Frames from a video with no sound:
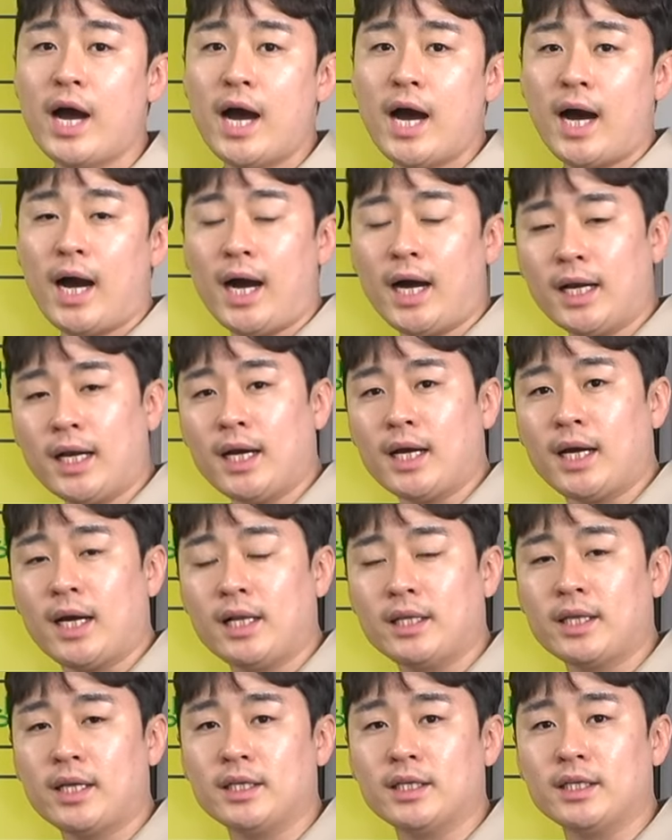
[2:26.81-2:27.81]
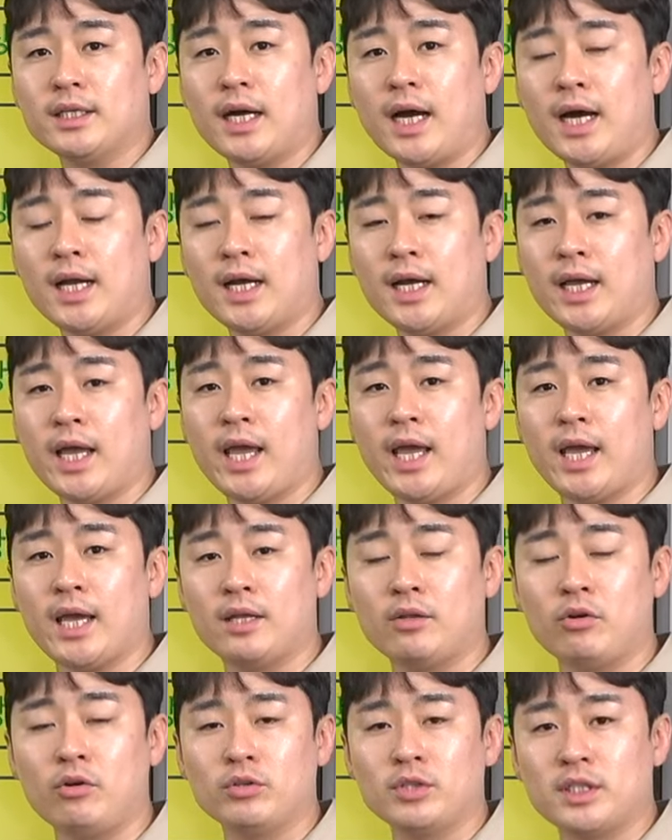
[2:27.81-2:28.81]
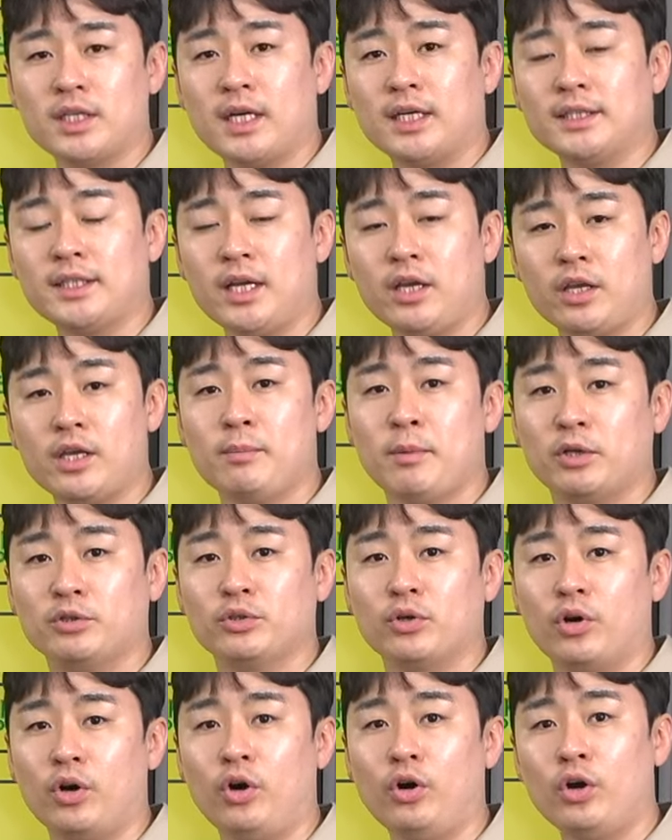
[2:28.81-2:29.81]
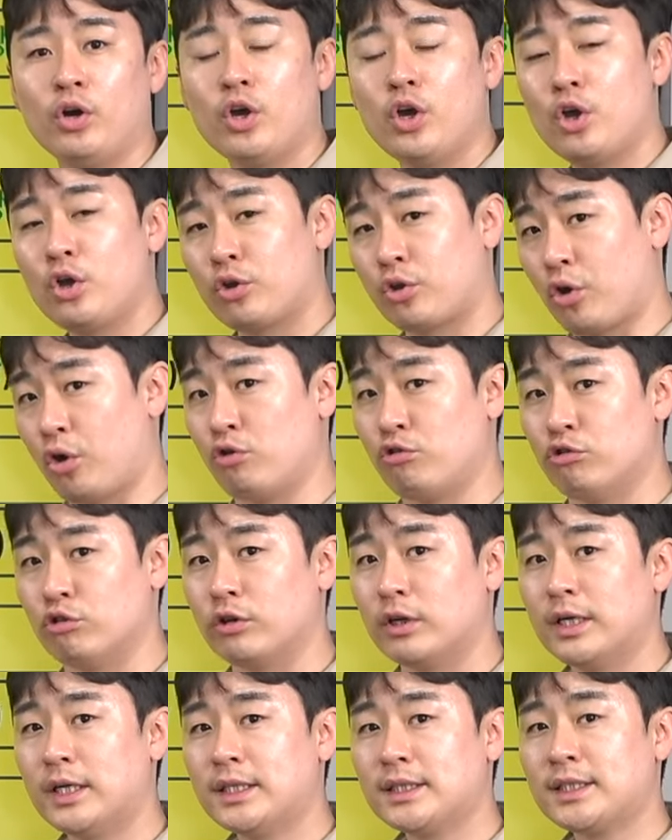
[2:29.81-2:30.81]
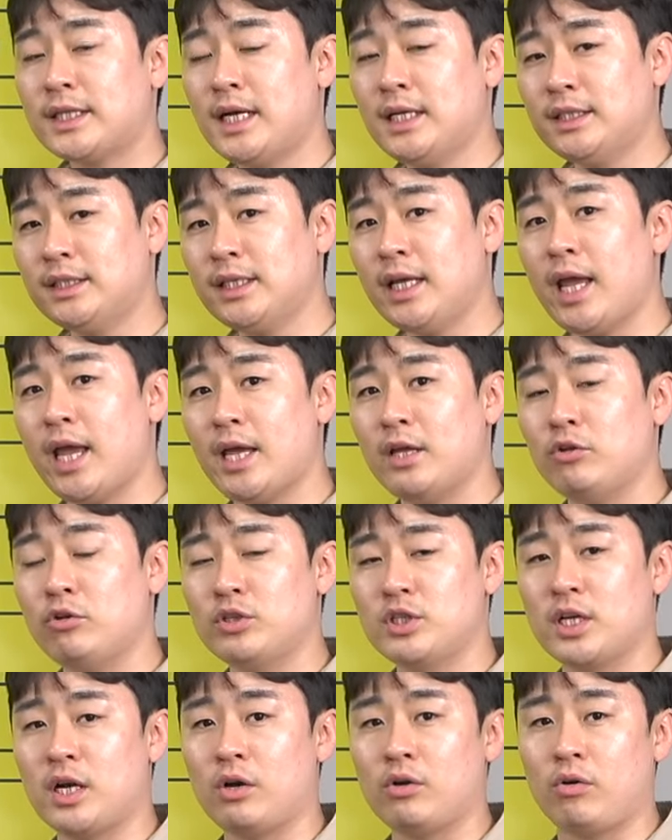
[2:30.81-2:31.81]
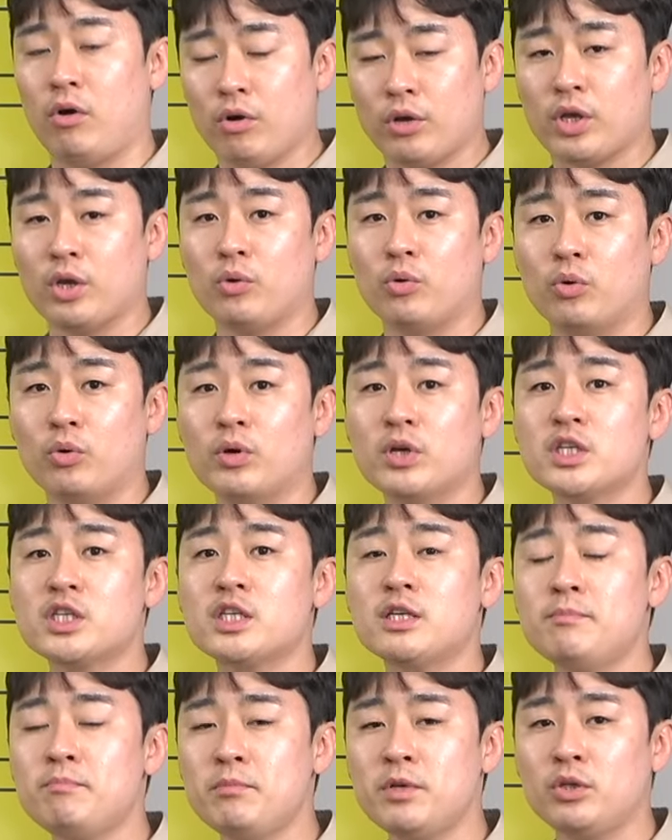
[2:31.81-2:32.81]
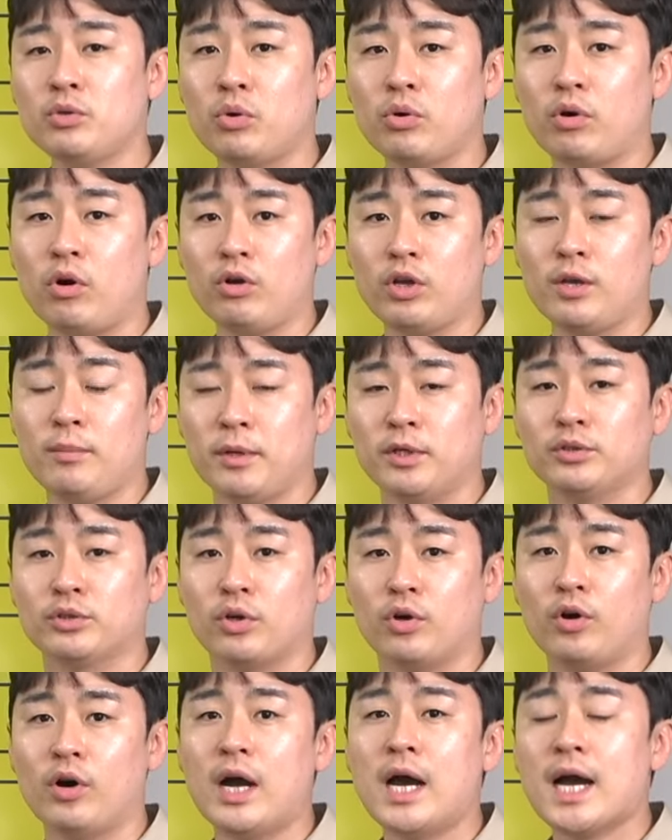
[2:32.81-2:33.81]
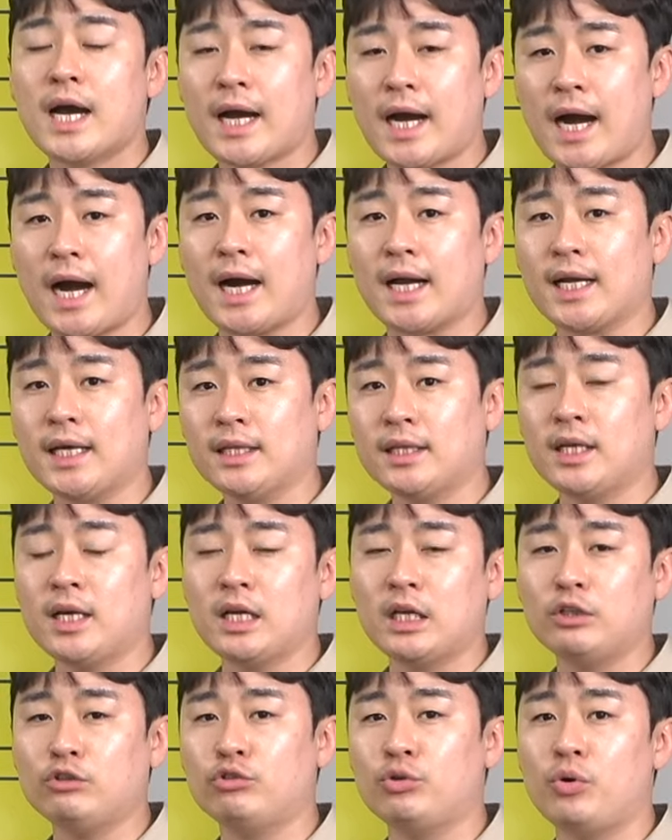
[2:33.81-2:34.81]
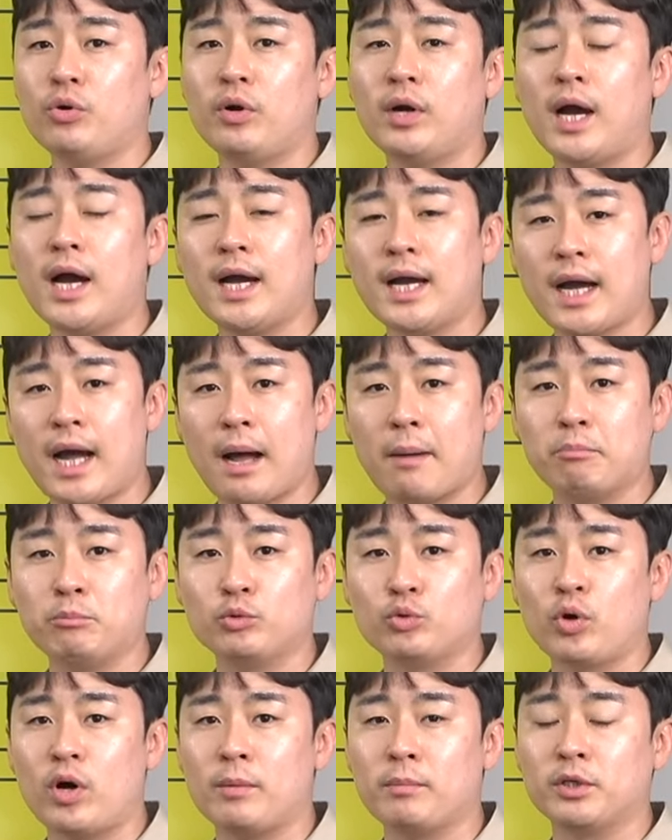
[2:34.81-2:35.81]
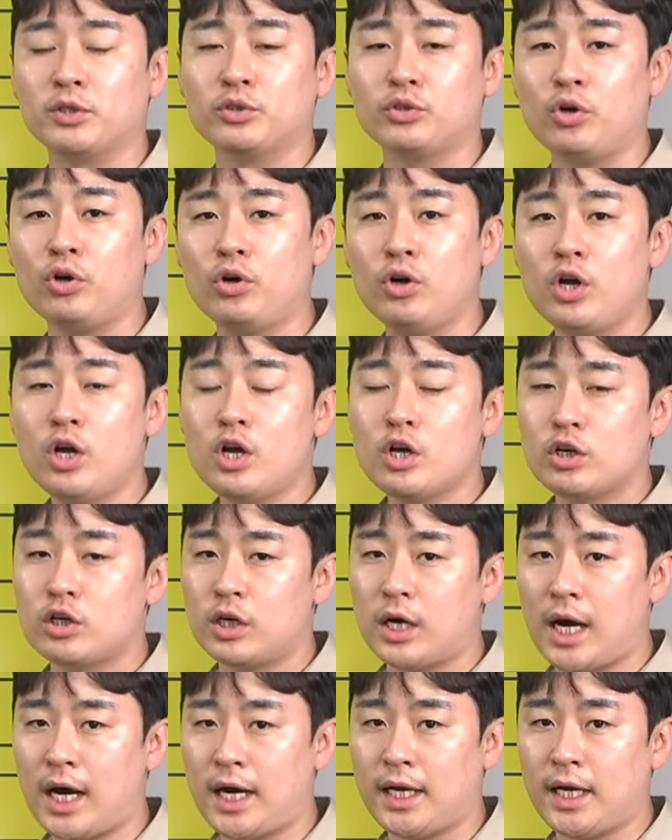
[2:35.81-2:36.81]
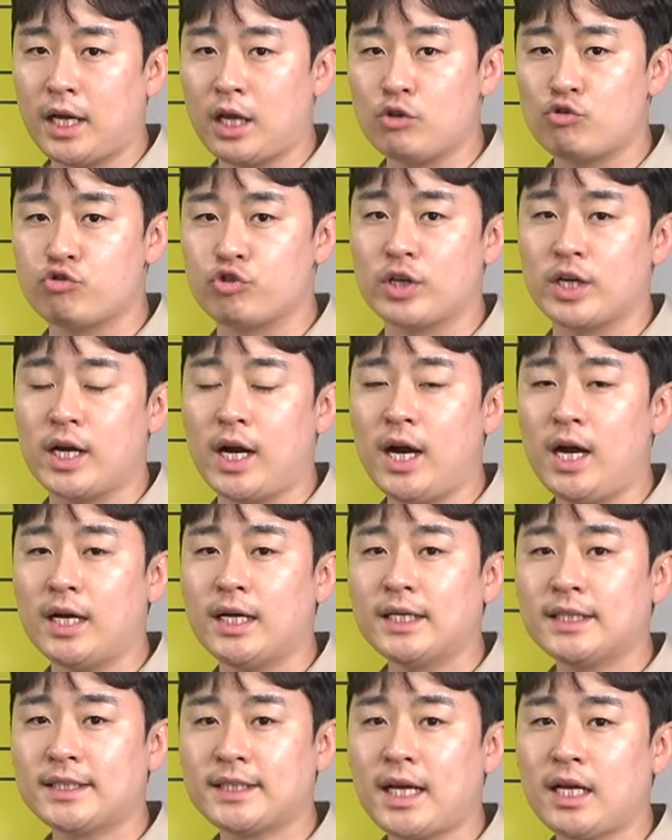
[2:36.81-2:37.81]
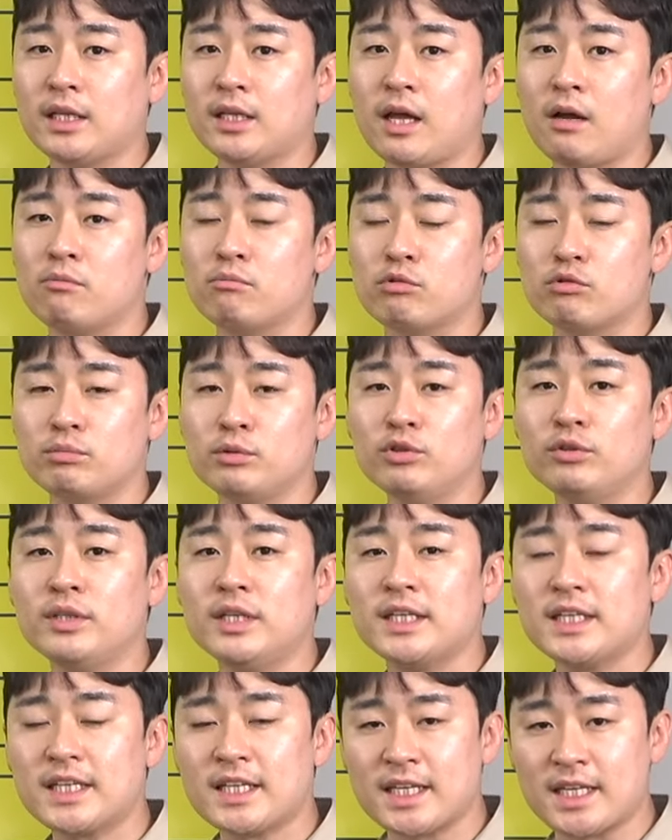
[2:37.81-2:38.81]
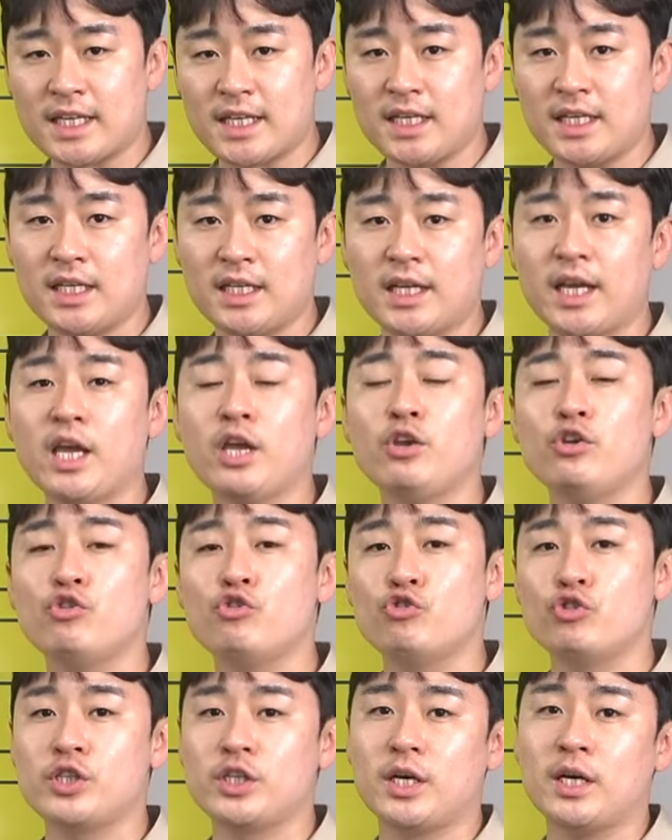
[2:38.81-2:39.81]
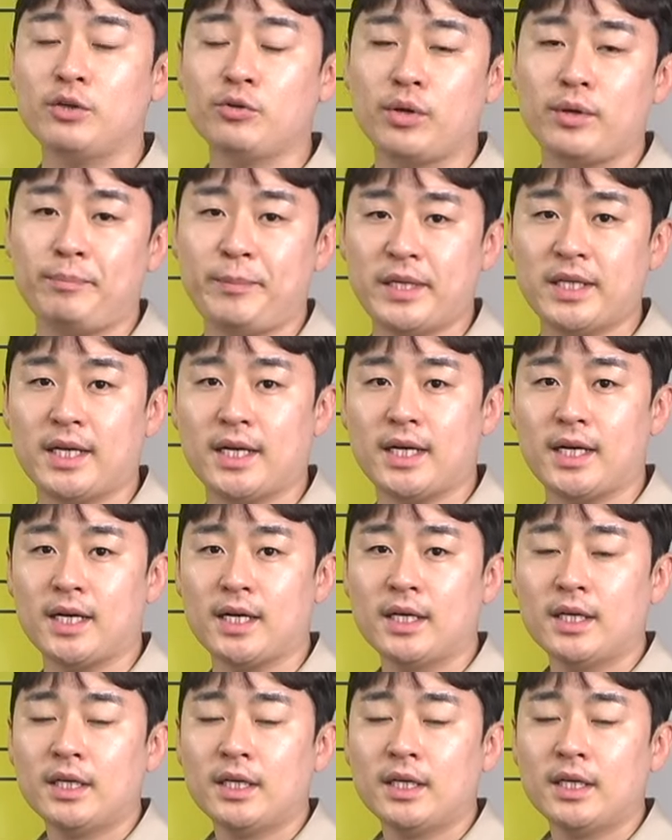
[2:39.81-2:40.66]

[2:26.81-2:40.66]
하락할 때는 하락의 에너지가 생기면서 결국 상승의 에너지가 꺾이고 심미도 꺾이면서 갈아타기 수요가 감소하면서 그 하락의 주기가 상당 부분 길게 유지가 됩니다.